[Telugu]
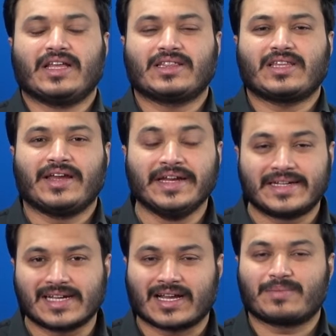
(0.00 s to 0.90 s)
ఎంత
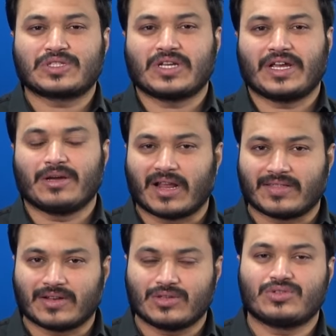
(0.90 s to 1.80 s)
హీట్గా కనిపిస్తున్నాయో
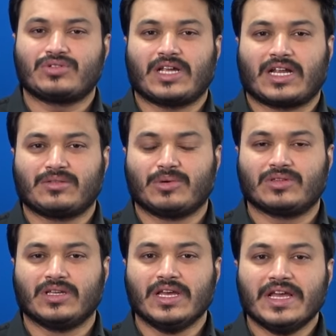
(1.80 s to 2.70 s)
మనందరం చూస్తుంటే అర్థమవుతుంది